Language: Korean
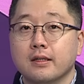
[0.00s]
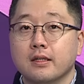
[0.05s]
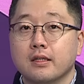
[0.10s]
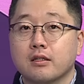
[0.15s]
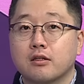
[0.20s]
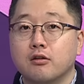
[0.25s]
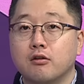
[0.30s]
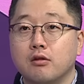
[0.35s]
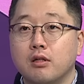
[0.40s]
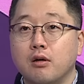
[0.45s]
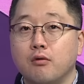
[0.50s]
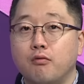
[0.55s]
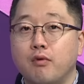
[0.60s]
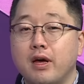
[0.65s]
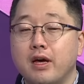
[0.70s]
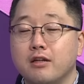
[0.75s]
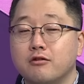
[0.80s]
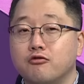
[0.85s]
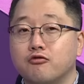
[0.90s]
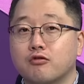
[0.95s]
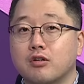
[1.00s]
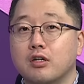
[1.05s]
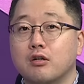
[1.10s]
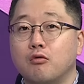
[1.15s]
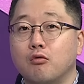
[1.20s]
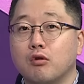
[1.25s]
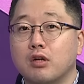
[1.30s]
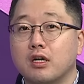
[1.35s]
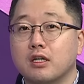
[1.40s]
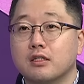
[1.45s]
그런데 왜 주가가
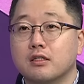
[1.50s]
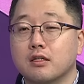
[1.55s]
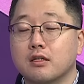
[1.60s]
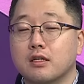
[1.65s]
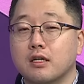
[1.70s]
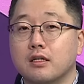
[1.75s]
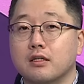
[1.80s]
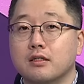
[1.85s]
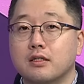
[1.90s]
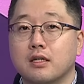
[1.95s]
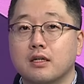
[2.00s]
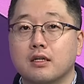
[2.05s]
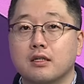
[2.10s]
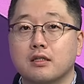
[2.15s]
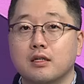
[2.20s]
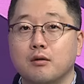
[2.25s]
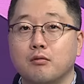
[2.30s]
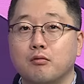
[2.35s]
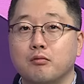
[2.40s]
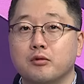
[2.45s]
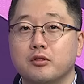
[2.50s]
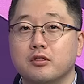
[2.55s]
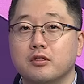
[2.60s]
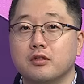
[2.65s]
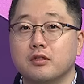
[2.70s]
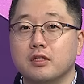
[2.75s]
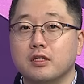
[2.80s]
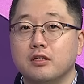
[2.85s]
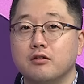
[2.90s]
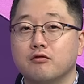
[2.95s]
올라갔을까를 생각을
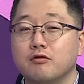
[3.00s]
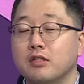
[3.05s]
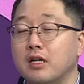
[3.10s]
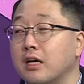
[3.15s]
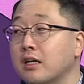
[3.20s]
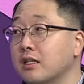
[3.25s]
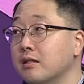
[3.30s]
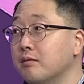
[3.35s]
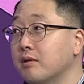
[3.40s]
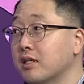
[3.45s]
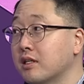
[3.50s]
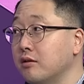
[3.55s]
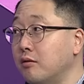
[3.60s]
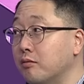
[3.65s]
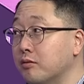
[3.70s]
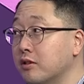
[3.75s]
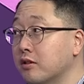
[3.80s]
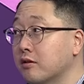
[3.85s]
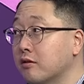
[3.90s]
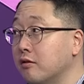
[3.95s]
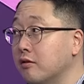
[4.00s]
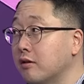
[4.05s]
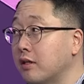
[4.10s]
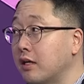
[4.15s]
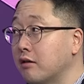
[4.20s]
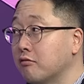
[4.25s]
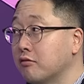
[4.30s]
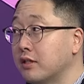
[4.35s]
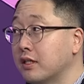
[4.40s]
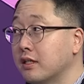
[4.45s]
해보면은 이유는 한 가지밖에 없을
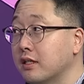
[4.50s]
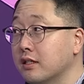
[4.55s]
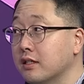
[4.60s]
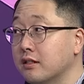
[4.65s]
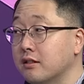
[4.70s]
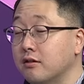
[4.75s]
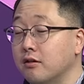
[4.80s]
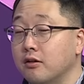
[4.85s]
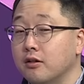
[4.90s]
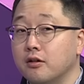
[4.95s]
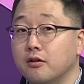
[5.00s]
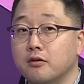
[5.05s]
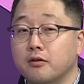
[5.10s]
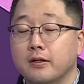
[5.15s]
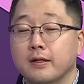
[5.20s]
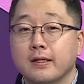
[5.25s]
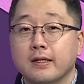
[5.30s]
거라고 생각이 들어요.